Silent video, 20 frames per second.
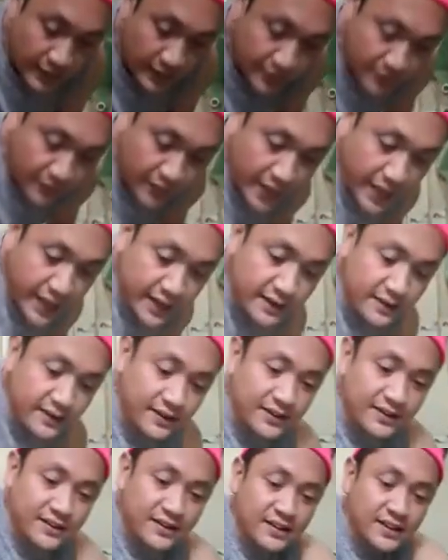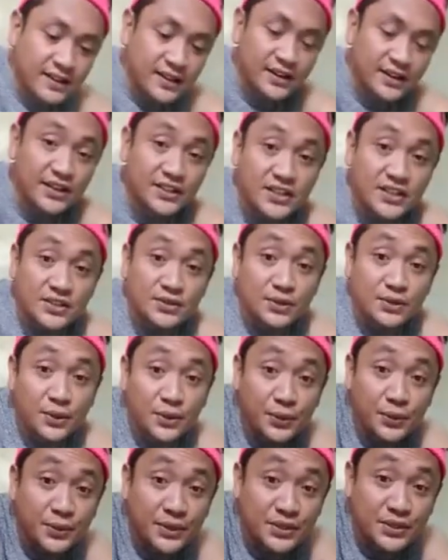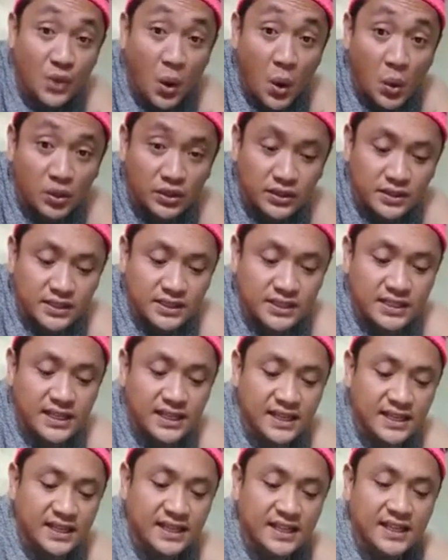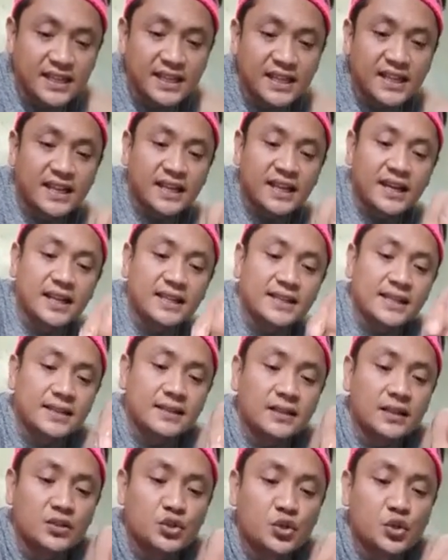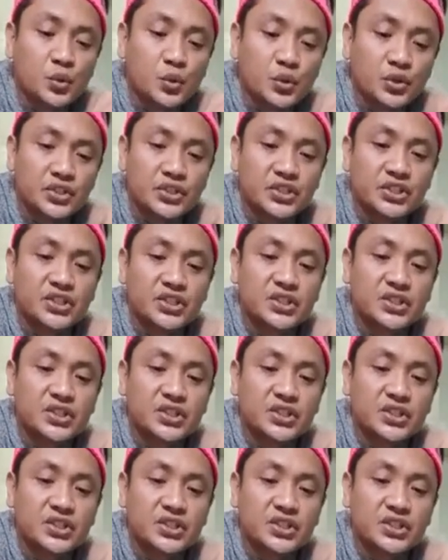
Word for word: And then, This is the result. This is the juice.